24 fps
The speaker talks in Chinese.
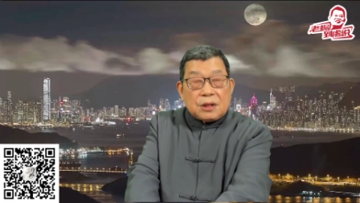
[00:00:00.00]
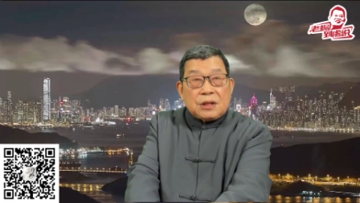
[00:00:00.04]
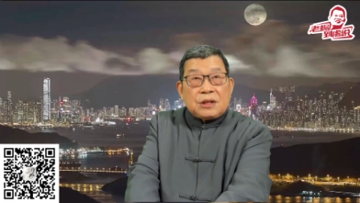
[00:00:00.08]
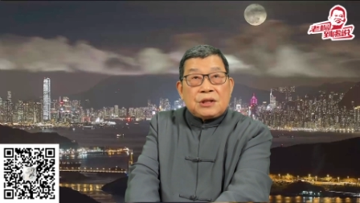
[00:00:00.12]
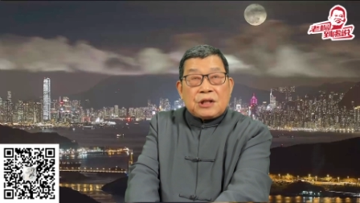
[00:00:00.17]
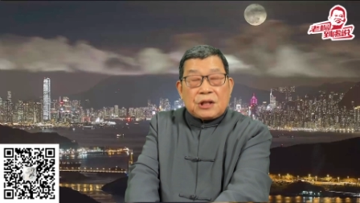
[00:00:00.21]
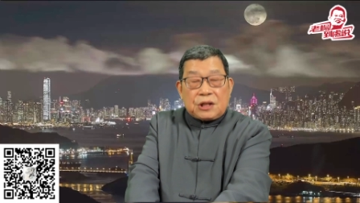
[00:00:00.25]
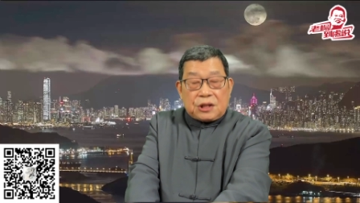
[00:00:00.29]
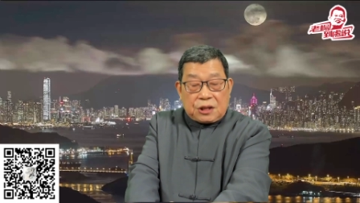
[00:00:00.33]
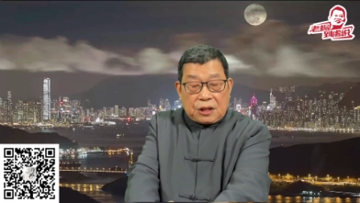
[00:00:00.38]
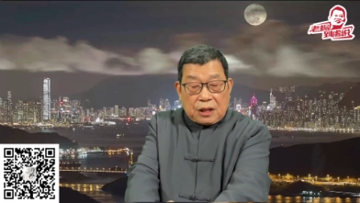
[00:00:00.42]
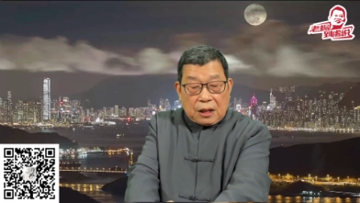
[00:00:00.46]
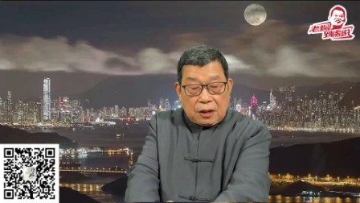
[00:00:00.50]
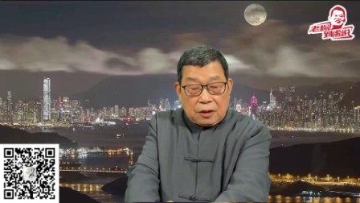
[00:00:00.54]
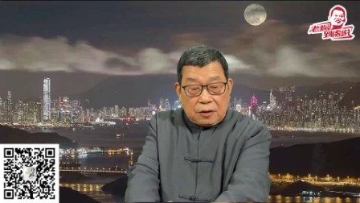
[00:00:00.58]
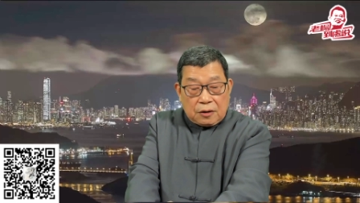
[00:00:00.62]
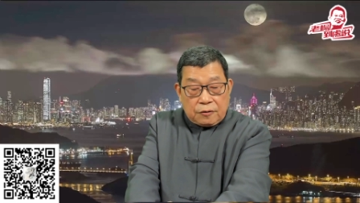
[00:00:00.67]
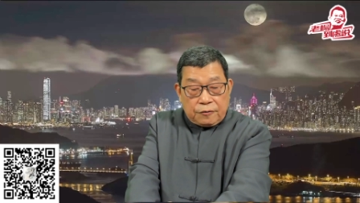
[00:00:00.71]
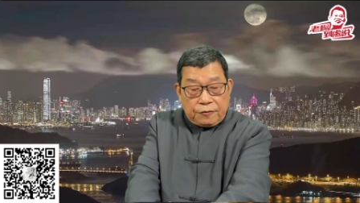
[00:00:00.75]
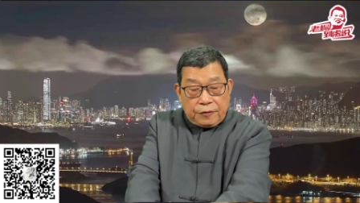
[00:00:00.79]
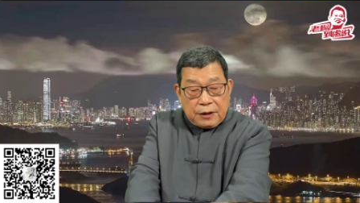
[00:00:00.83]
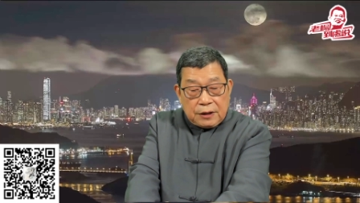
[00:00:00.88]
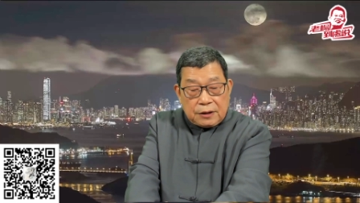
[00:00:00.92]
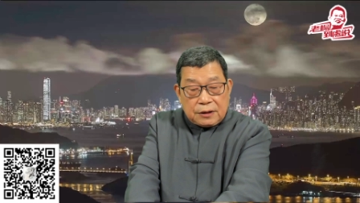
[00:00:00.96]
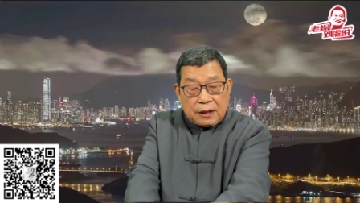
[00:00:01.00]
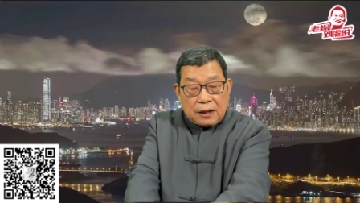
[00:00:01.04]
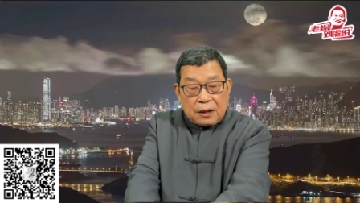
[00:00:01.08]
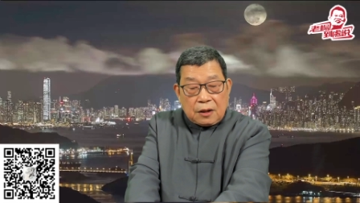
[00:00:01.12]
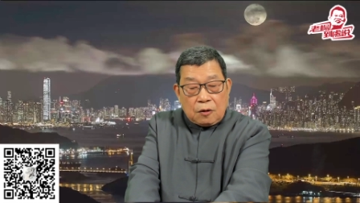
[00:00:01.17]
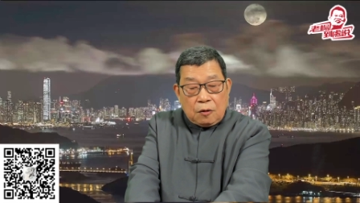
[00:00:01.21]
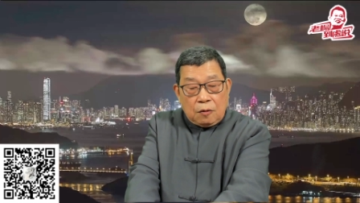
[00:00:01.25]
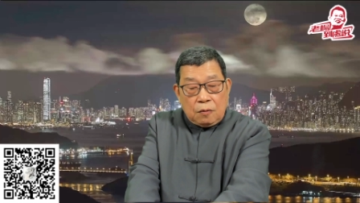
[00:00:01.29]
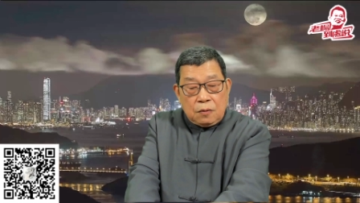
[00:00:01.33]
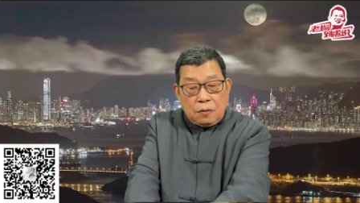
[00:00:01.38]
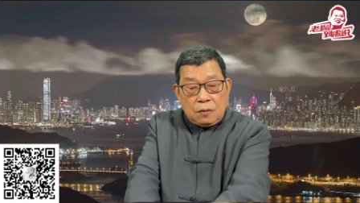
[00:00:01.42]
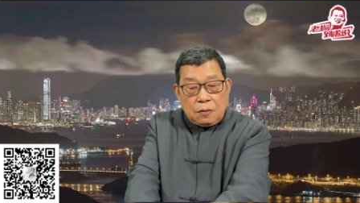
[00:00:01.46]
一些省份的
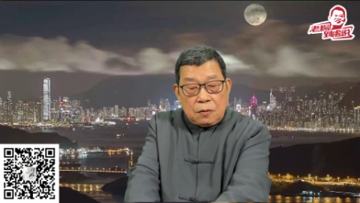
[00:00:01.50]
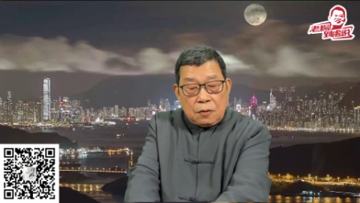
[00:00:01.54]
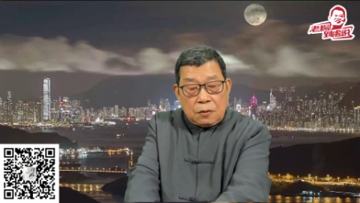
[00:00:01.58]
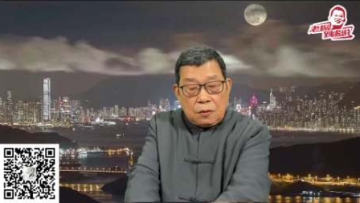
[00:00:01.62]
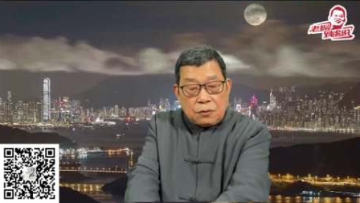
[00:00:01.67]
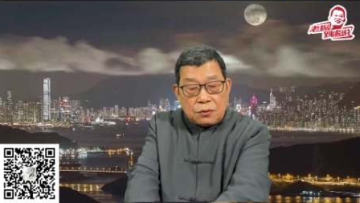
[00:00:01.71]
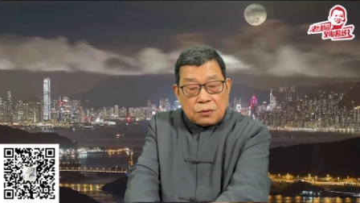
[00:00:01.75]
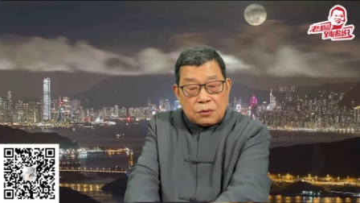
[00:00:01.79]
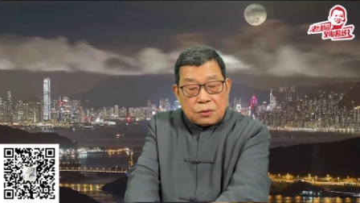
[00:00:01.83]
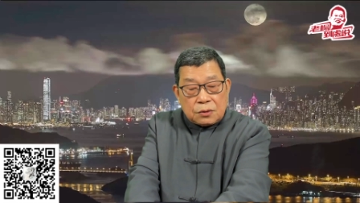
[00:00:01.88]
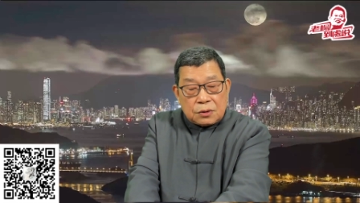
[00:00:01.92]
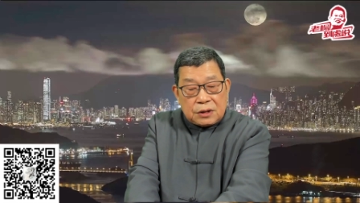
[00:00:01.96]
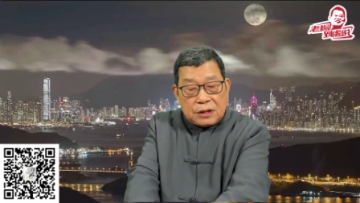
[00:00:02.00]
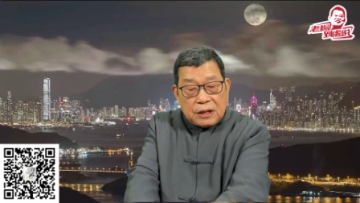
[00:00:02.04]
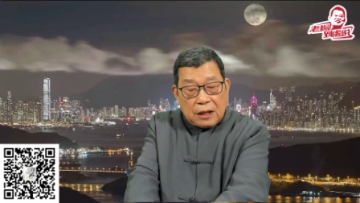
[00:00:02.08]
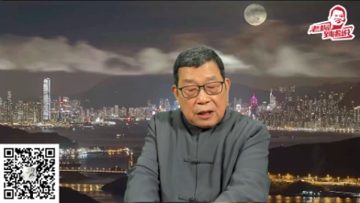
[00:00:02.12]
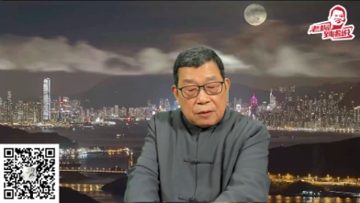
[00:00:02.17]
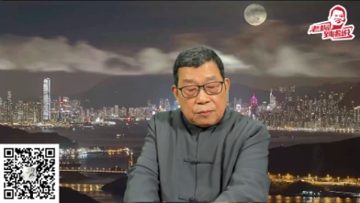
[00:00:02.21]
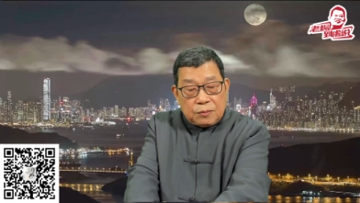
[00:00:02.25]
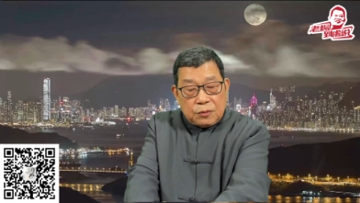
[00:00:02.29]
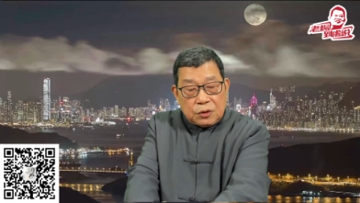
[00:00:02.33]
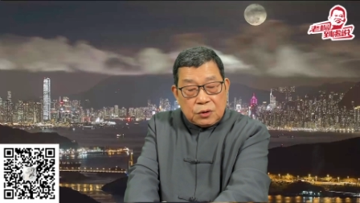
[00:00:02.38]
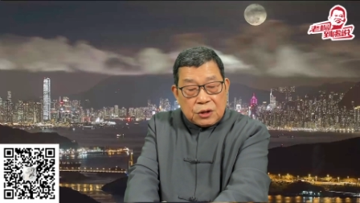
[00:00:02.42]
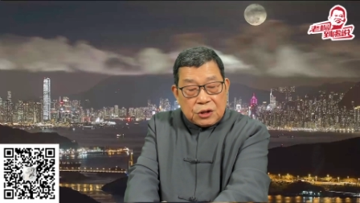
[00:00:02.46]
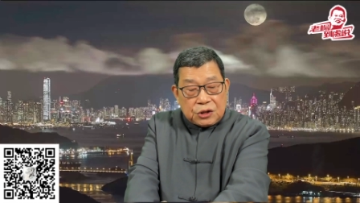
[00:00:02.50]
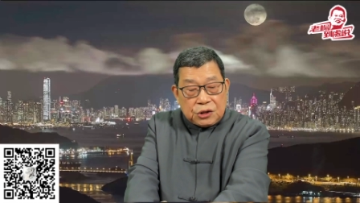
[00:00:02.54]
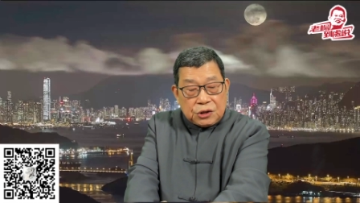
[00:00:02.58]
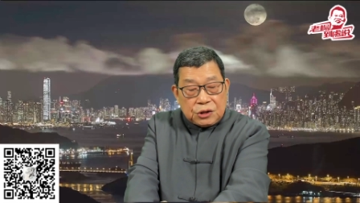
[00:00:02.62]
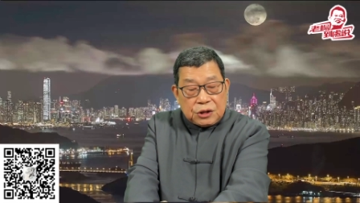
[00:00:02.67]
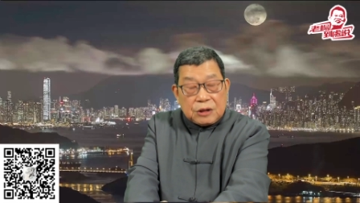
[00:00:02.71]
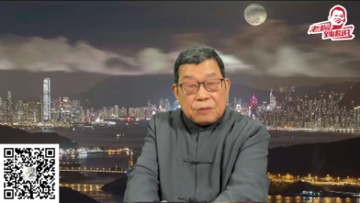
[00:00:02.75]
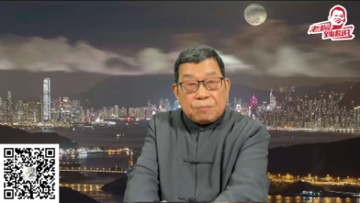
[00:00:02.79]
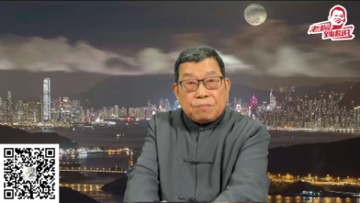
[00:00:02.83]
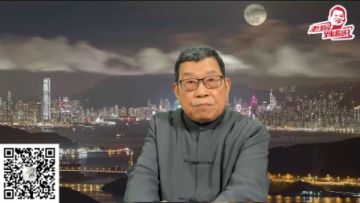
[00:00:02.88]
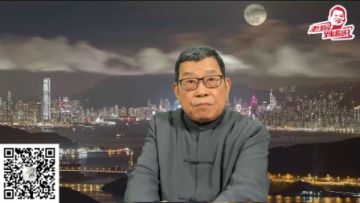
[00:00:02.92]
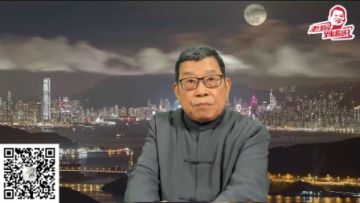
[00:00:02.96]
公共项目的
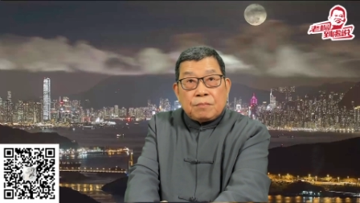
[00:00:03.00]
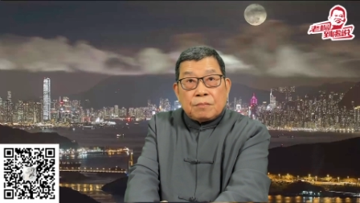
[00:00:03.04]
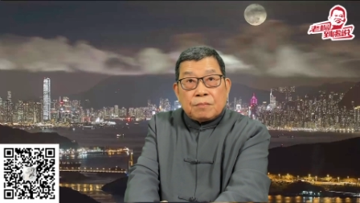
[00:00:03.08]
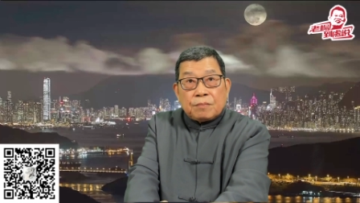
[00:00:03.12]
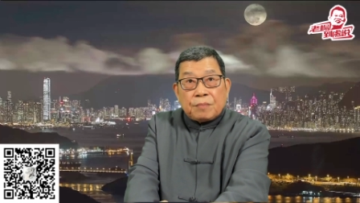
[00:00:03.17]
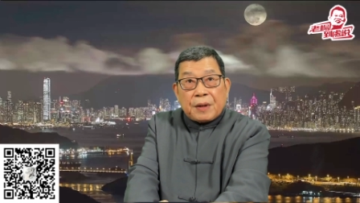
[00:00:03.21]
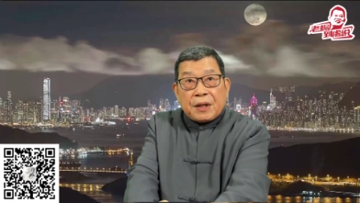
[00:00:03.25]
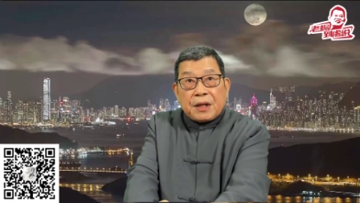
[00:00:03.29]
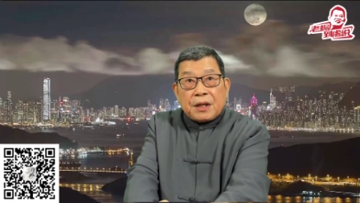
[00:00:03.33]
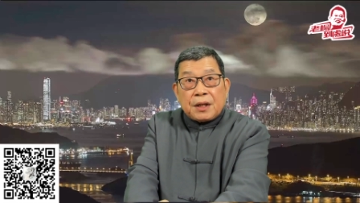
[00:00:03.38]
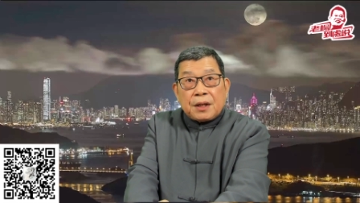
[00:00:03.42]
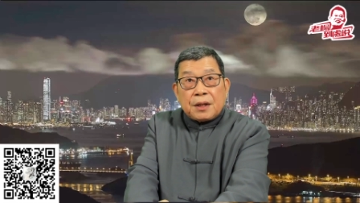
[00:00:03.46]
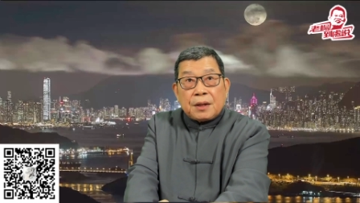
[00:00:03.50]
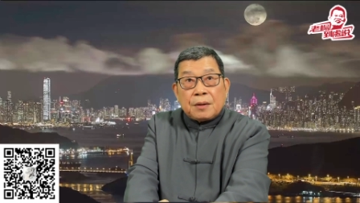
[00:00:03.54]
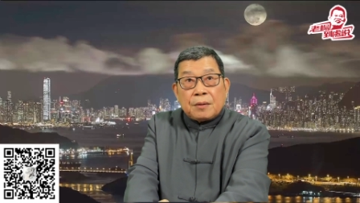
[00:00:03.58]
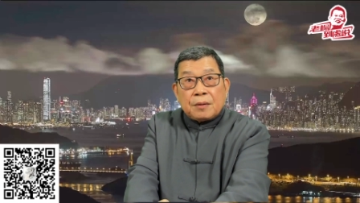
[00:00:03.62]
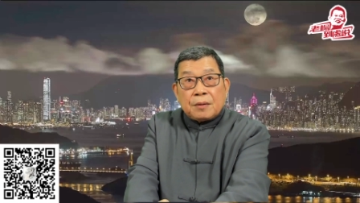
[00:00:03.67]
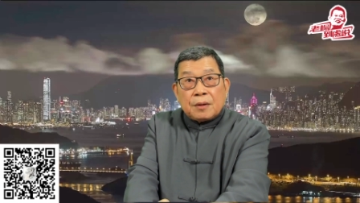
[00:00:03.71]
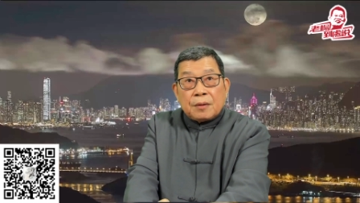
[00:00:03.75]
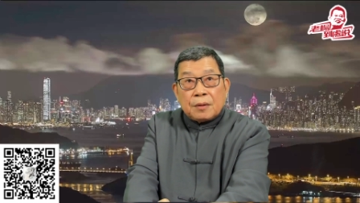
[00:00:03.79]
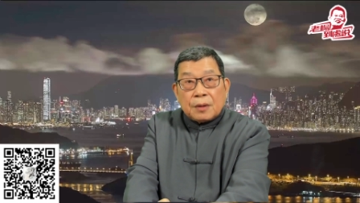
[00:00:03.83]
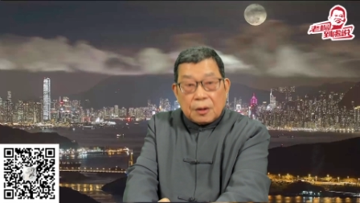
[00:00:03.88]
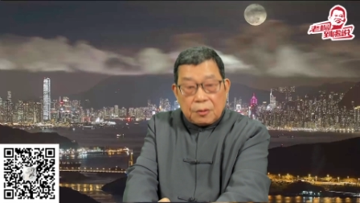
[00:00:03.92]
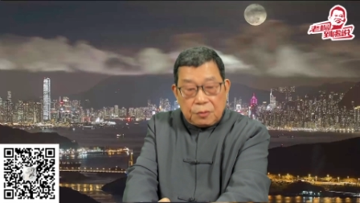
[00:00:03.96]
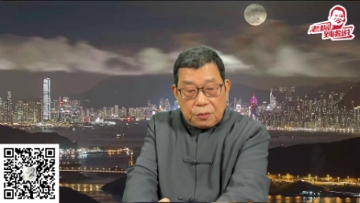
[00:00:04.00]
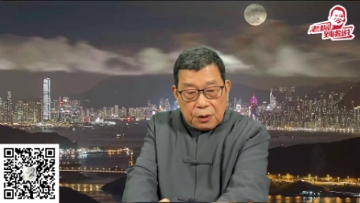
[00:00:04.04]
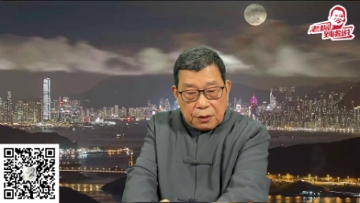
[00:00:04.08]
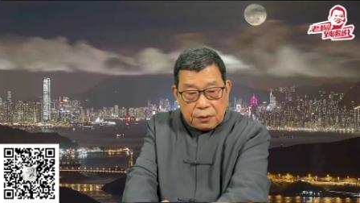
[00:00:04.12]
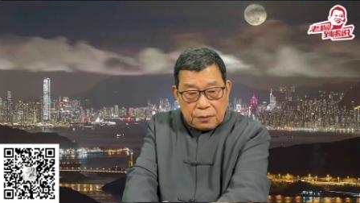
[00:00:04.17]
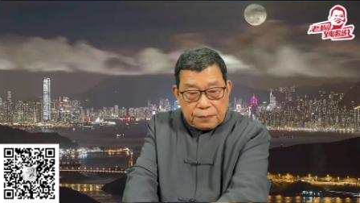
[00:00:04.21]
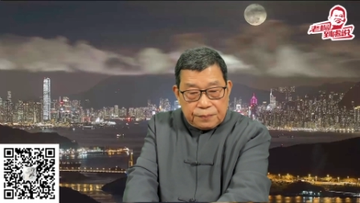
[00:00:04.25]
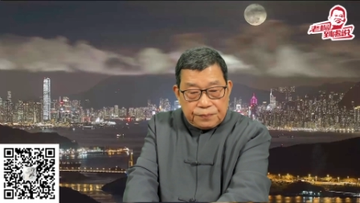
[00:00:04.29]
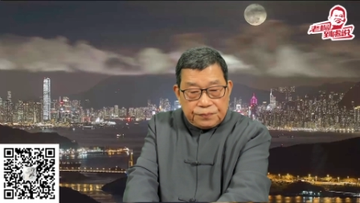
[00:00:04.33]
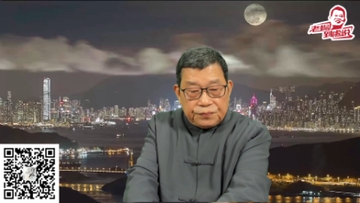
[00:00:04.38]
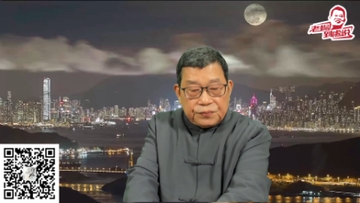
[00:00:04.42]
资金被挪用，